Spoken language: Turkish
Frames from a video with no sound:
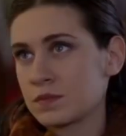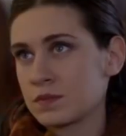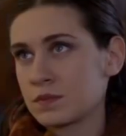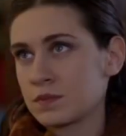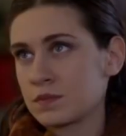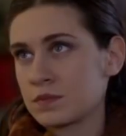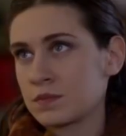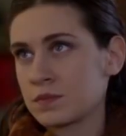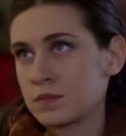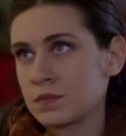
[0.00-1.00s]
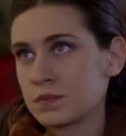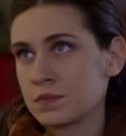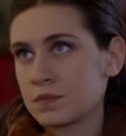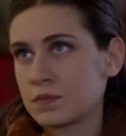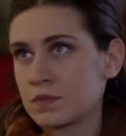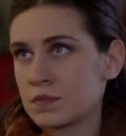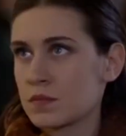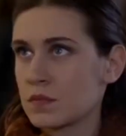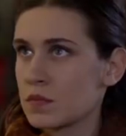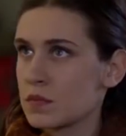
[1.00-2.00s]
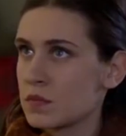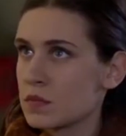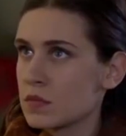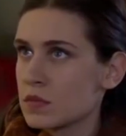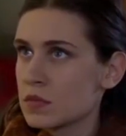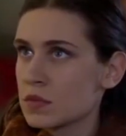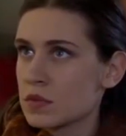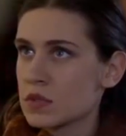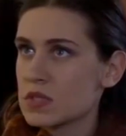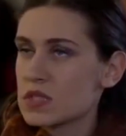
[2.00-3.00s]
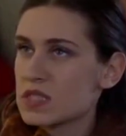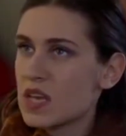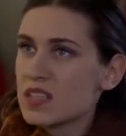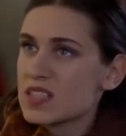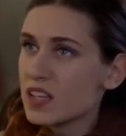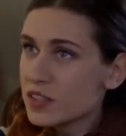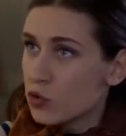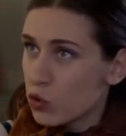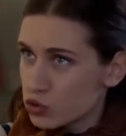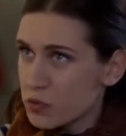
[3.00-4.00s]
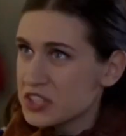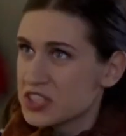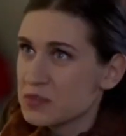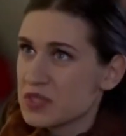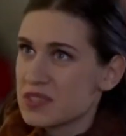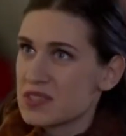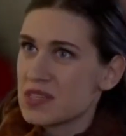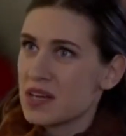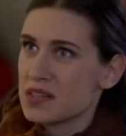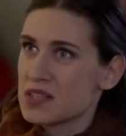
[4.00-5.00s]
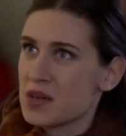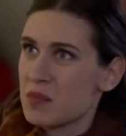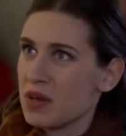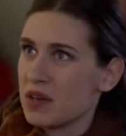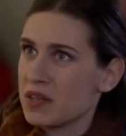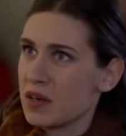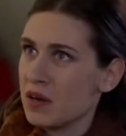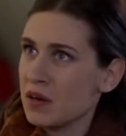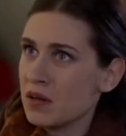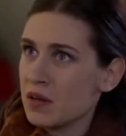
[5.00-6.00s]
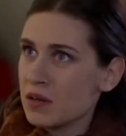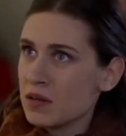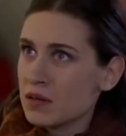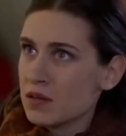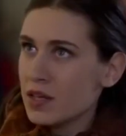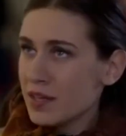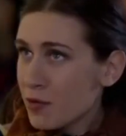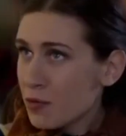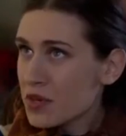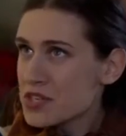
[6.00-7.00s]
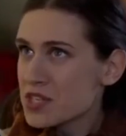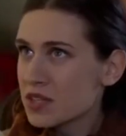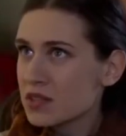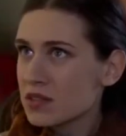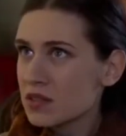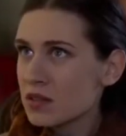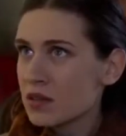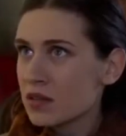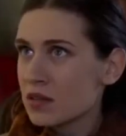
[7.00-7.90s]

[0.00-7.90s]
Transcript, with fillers: Ben 12'ye gitmezdim sonra da pişman da olmazdım yani. Sen sanki konuşmak için mi gittin sadece Cemre ile nikaha? Engel olmak için gittin.